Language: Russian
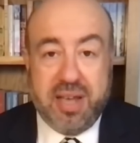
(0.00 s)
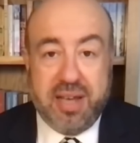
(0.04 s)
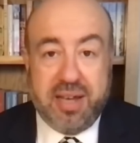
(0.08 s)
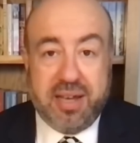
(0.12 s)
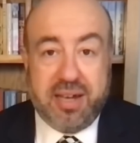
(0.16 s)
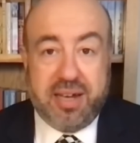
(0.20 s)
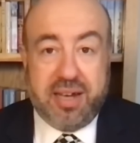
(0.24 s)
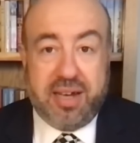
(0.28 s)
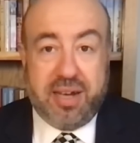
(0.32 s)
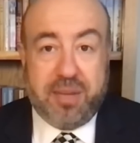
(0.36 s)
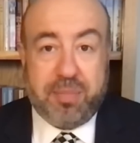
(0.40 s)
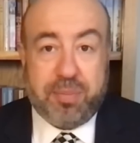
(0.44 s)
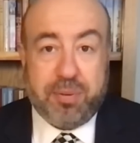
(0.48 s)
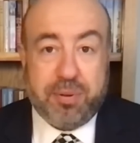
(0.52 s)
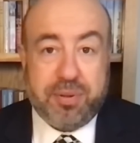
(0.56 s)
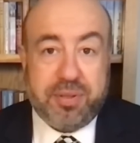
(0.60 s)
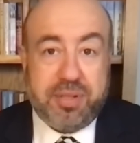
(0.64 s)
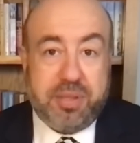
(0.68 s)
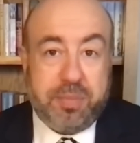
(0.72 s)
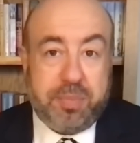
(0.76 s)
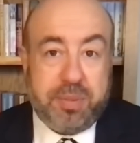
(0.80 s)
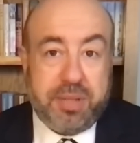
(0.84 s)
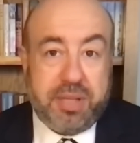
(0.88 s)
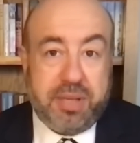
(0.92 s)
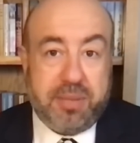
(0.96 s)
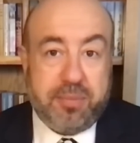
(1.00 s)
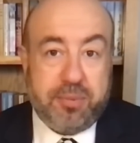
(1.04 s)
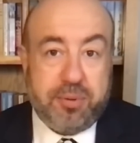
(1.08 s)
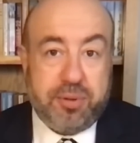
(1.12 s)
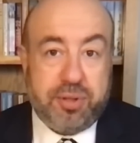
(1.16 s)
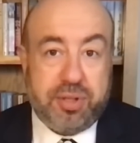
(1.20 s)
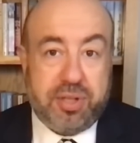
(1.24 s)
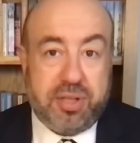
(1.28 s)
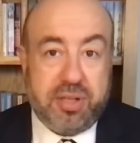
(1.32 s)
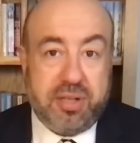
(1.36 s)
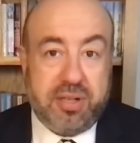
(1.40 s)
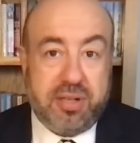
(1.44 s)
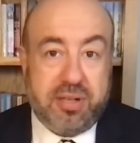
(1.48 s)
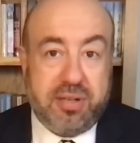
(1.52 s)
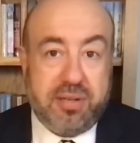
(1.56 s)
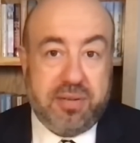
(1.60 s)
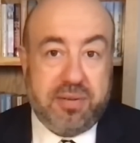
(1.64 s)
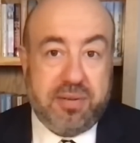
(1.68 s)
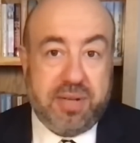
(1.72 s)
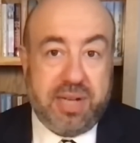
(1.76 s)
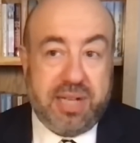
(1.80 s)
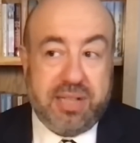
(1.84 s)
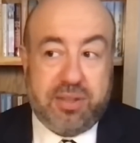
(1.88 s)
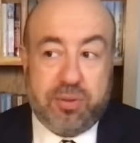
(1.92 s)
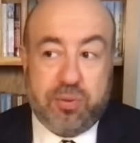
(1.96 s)
А, просто потому, что
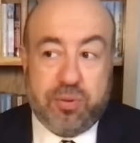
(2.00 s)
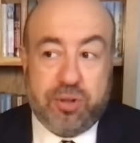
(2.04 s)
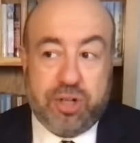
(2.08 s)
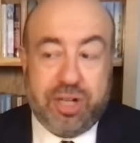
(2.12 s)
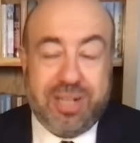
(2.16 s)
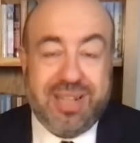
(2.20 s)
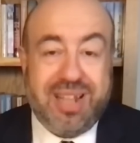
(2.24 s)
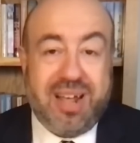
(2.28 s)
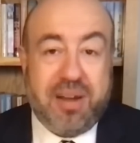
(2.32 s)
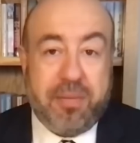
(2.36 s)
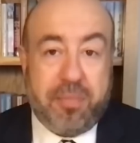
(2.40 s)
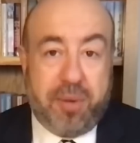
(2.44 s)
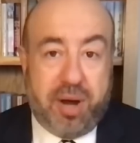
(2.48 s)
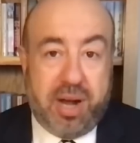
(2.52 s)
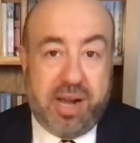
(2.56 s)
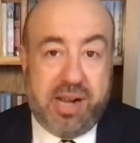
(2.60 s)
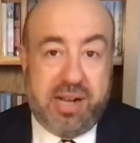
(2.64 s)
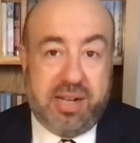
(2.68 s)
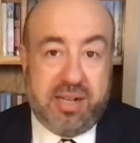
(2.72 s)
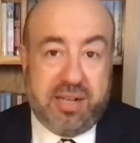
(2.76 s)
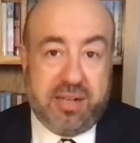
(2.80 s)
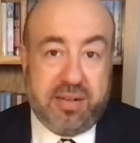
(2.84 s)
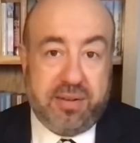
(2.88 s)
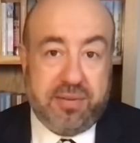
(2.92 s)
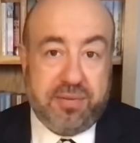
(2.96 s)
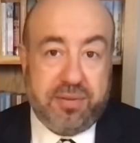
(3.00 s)
это уже нормально.